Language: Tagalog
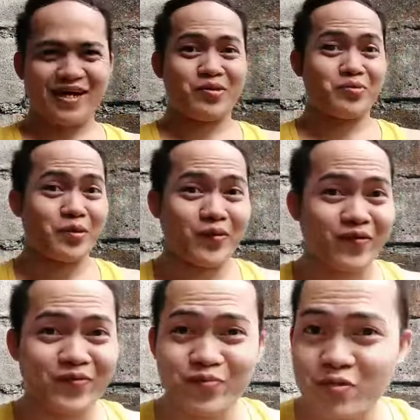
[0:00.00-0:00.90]
Kala mo
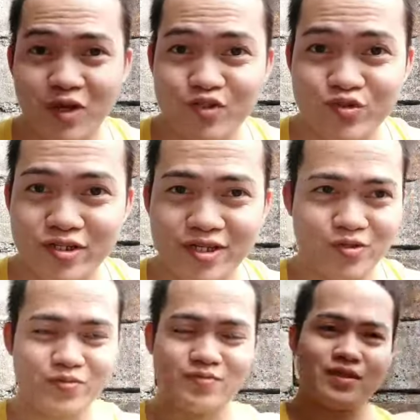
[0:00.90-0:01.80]
talaga, professional
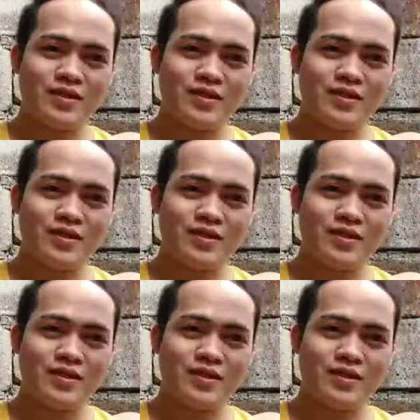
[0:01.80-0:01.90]
eh, no?